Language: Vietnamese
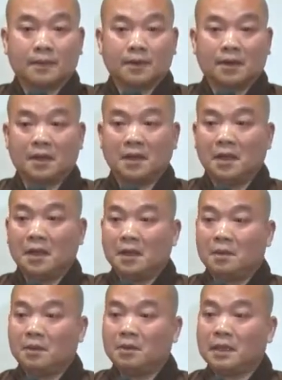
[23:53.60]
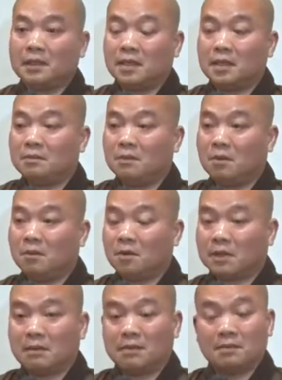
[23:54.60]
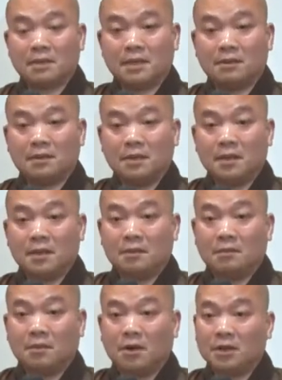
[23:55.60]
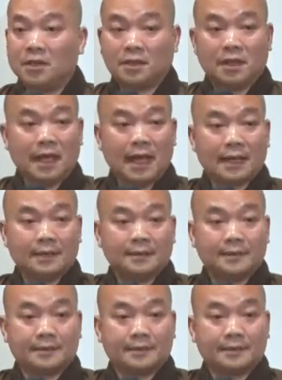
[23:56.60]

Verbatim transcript: rồi chúng ta chết một 100 năm sau mọi việc nó khác